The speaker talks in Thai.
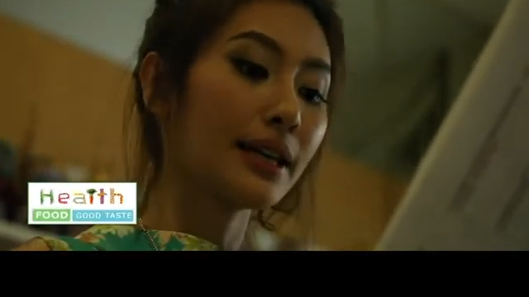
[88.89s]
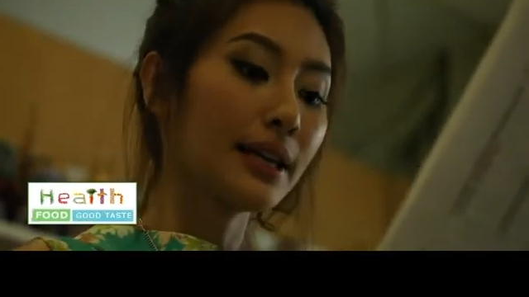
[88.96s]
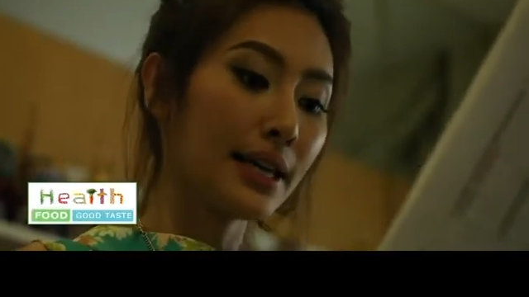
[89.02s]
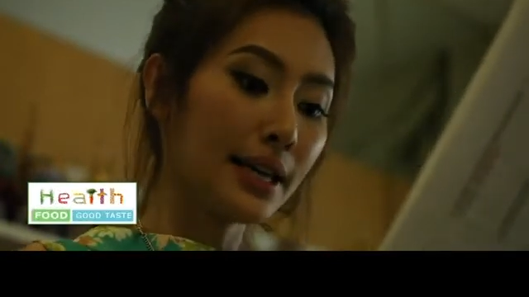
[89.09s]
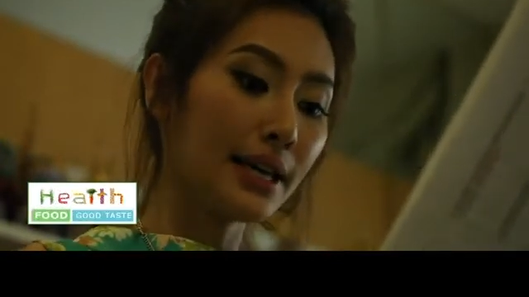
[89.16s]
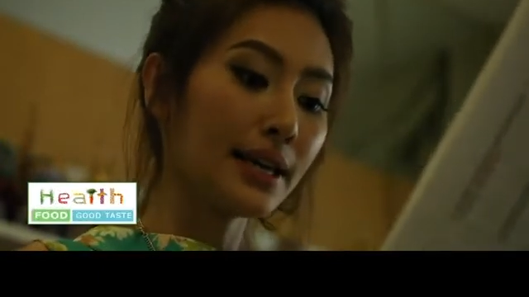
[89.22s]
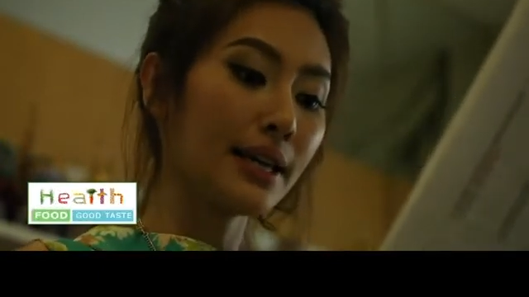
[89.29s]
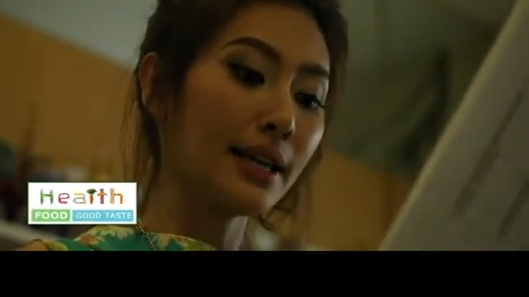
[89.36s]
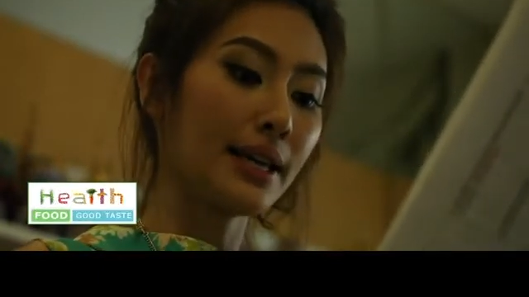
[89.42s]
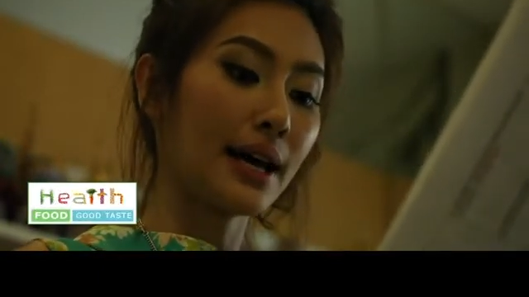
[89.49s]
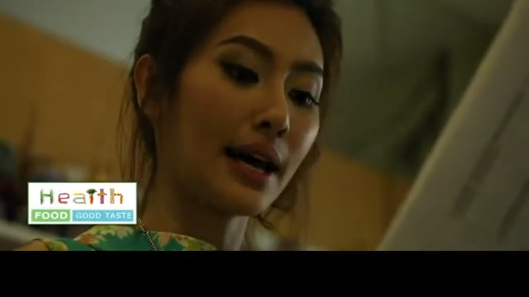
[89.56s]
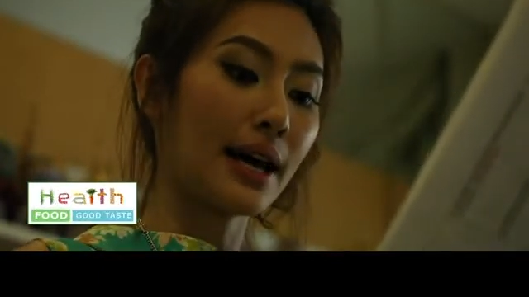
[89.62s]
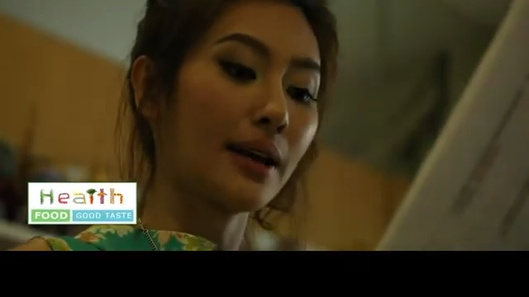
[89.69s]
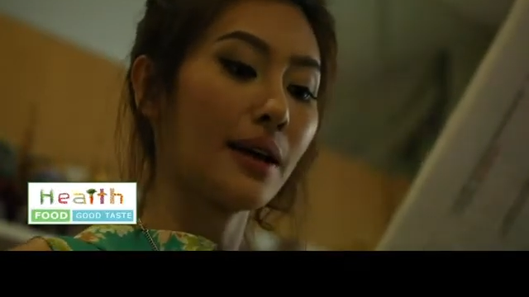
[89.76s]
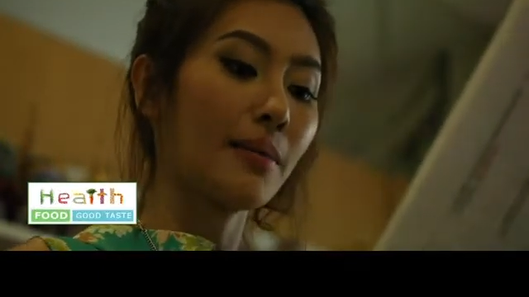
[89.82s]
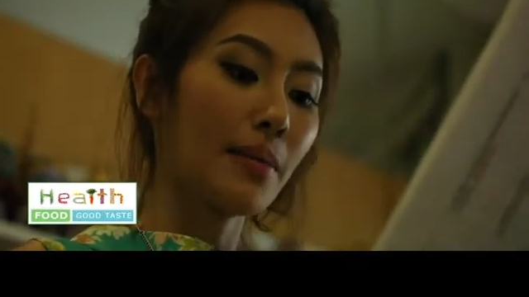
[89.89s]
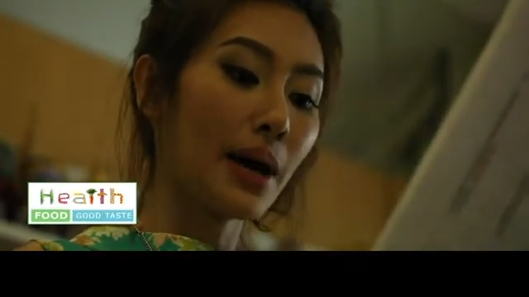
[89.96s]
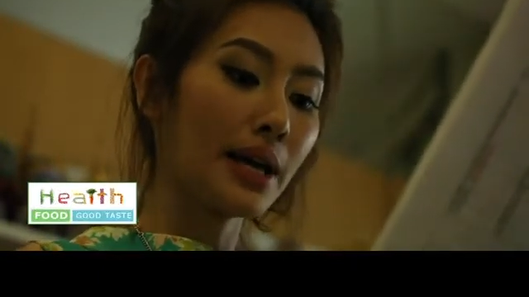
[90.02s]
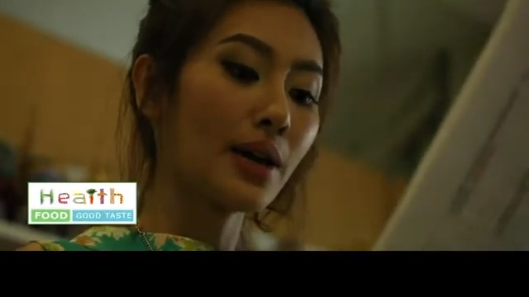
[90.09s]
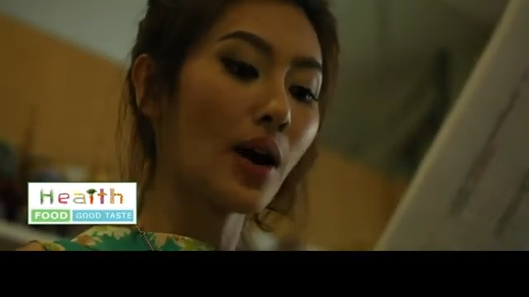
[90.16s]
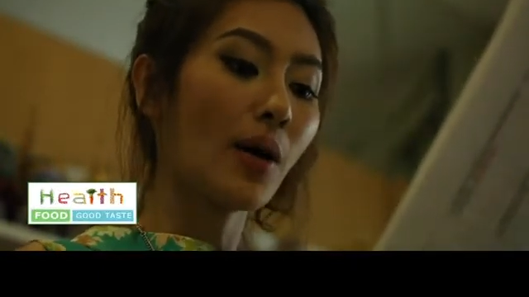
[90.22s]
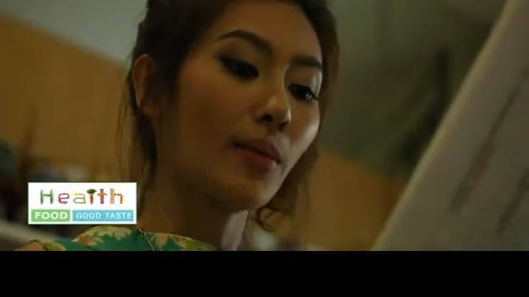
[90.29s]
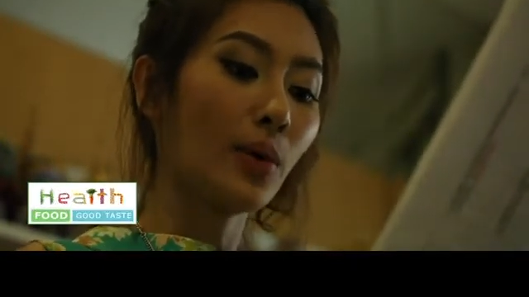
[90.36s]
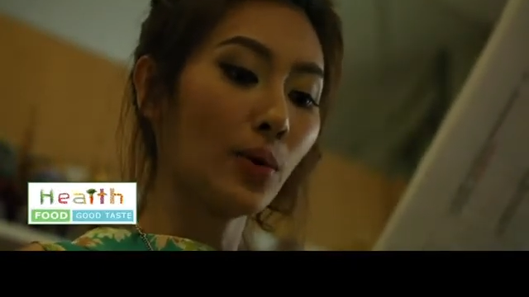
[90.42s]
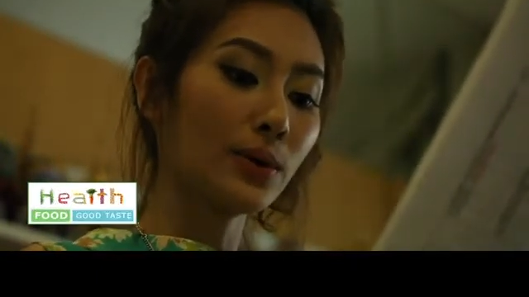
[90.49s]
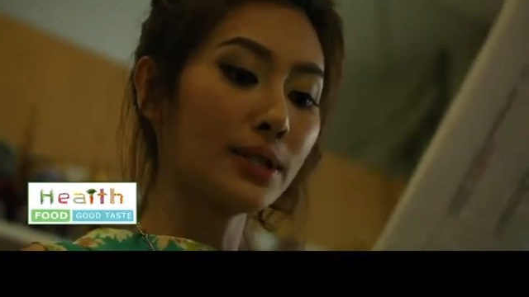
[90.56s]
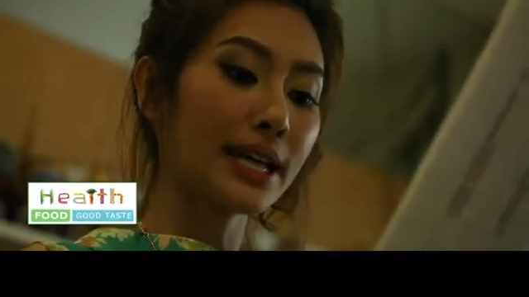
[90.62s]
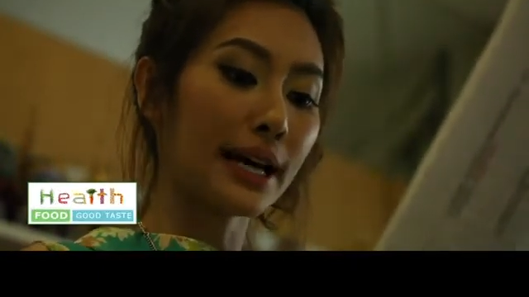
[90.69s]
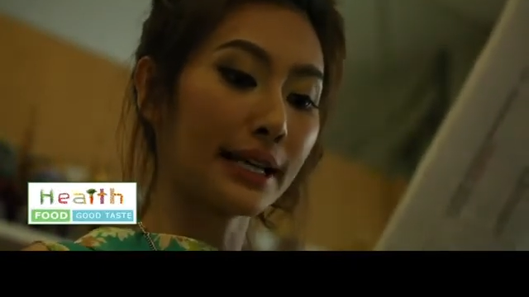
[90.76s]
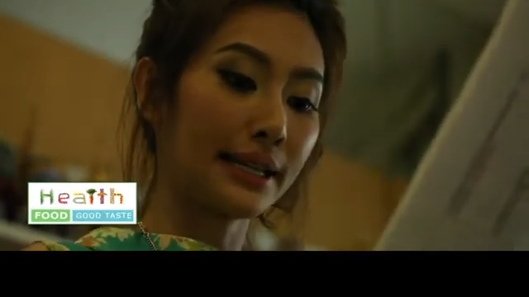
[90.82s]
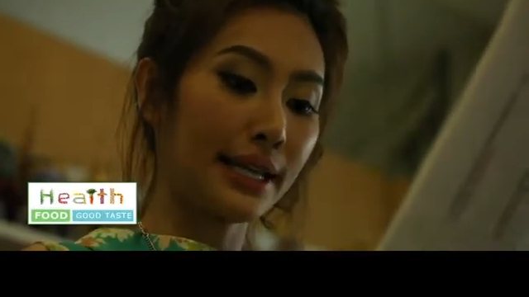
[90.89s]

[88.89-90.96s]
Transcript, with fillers: ขี้เกียจ ไม่ยอมลุกจาก